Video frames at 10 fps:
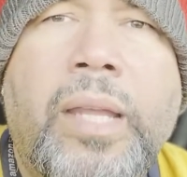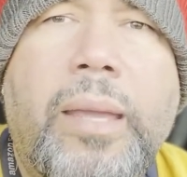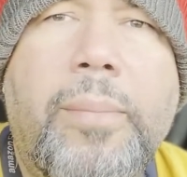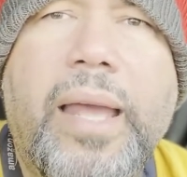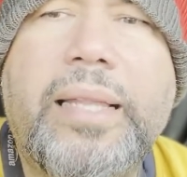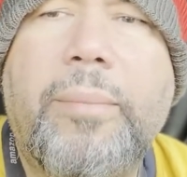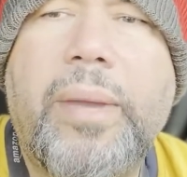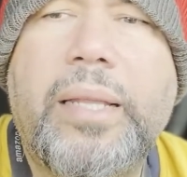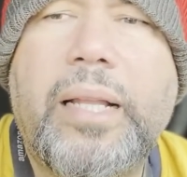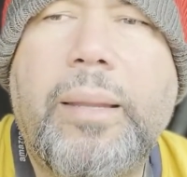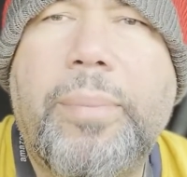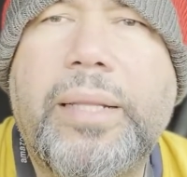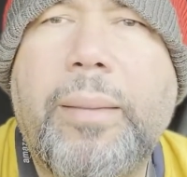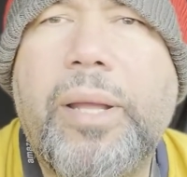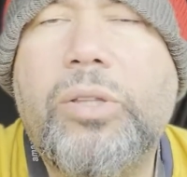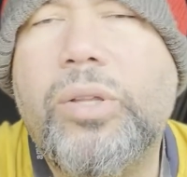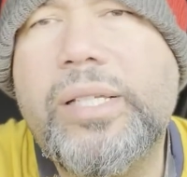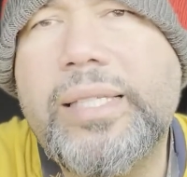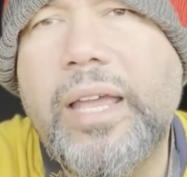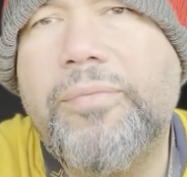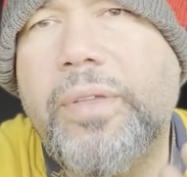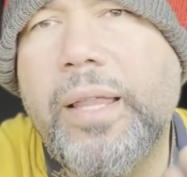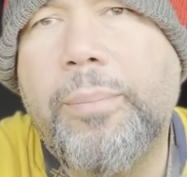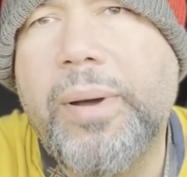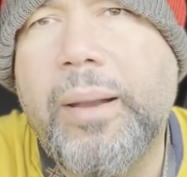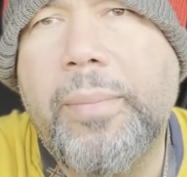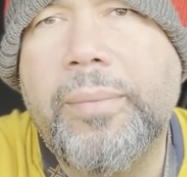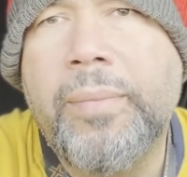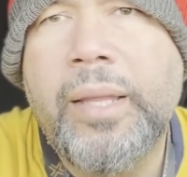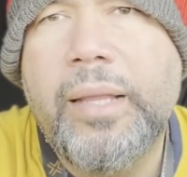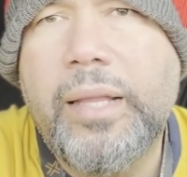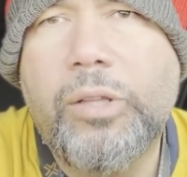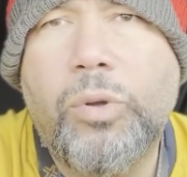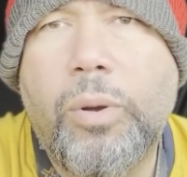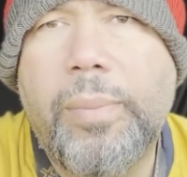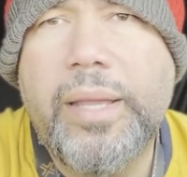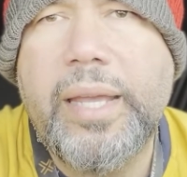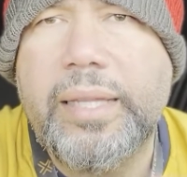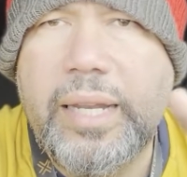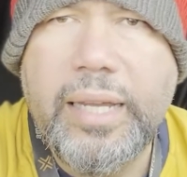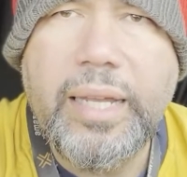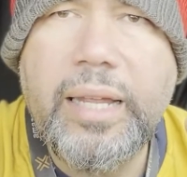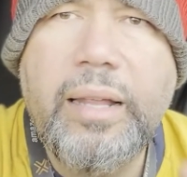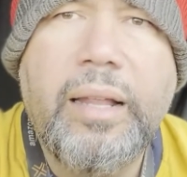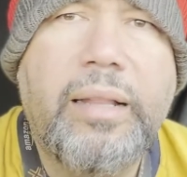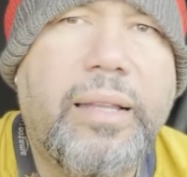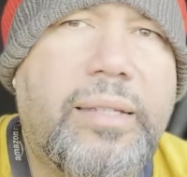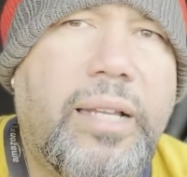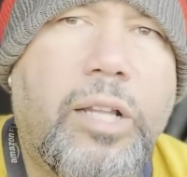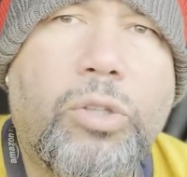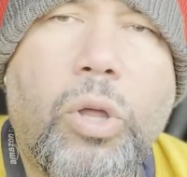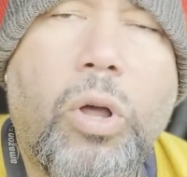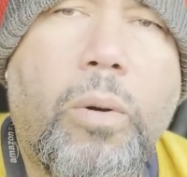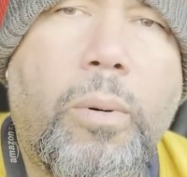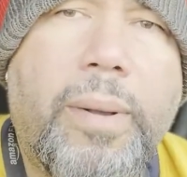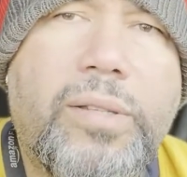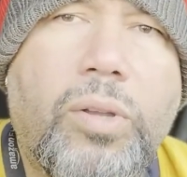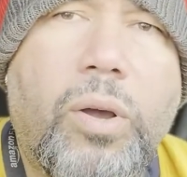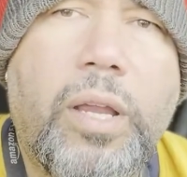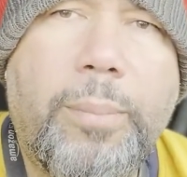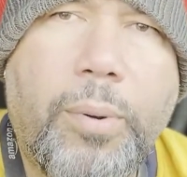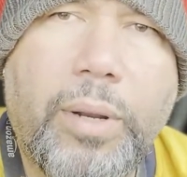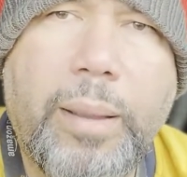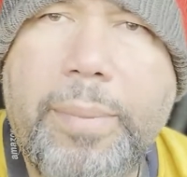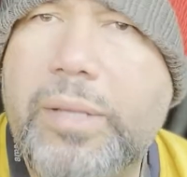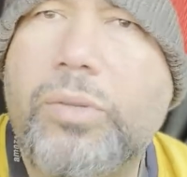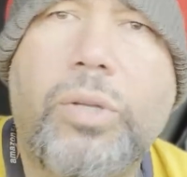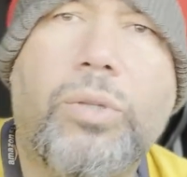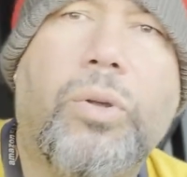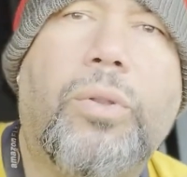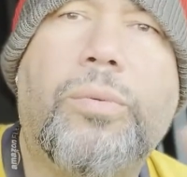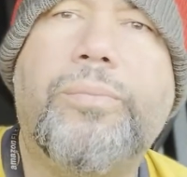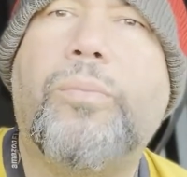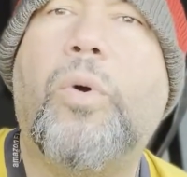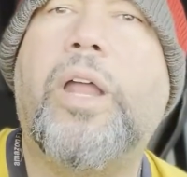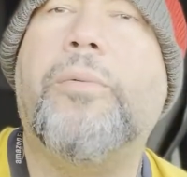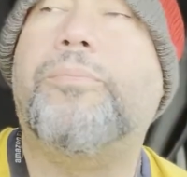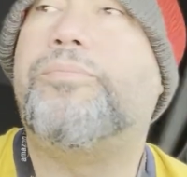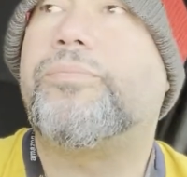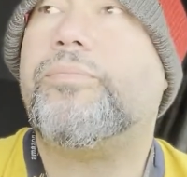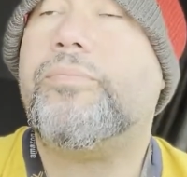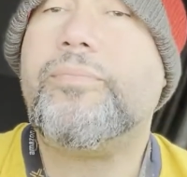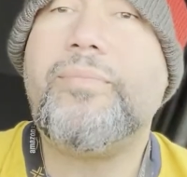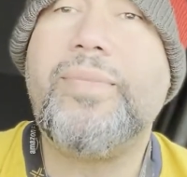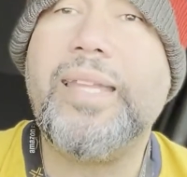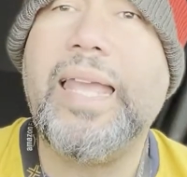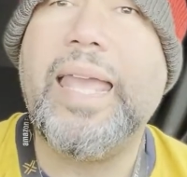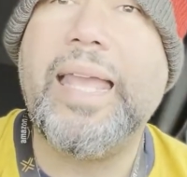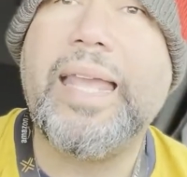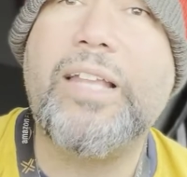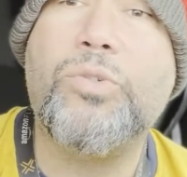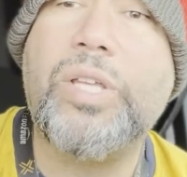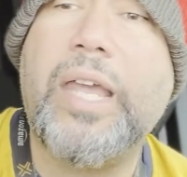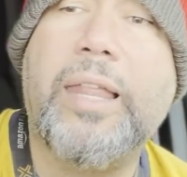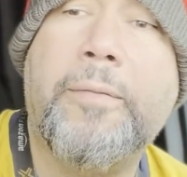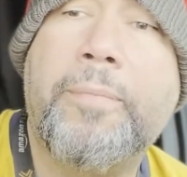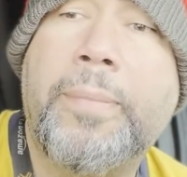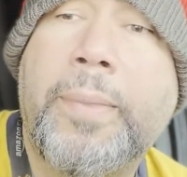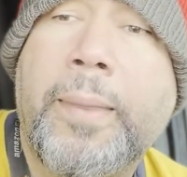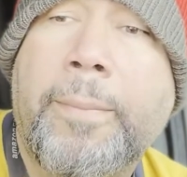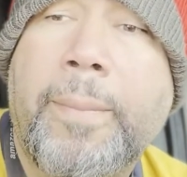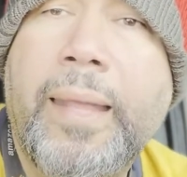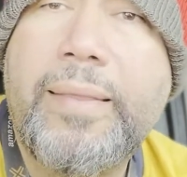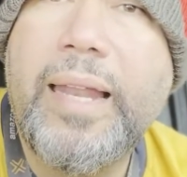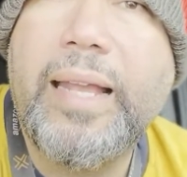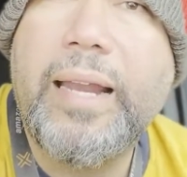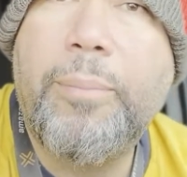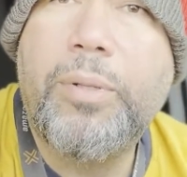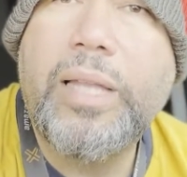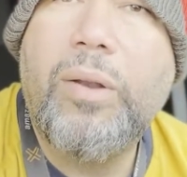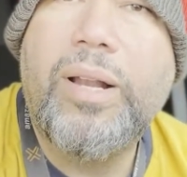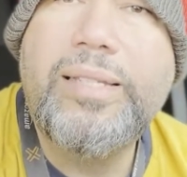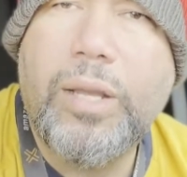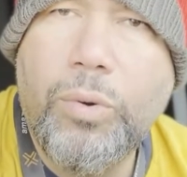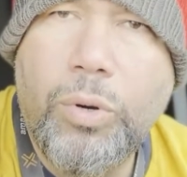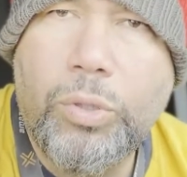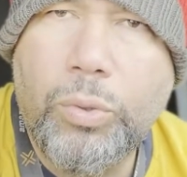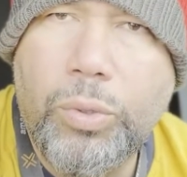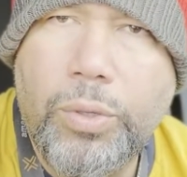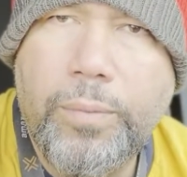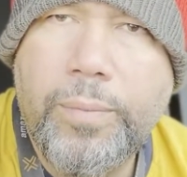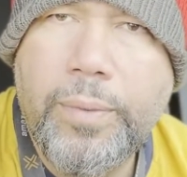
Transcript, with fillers: inmediatamente. al departamento de Safety Department de tu compañía tiene que decirle todo cómo pasó y por qué pasó y todo. Bueno, ¿qué sucede? Tienes que reportarlo al seguro tuyo.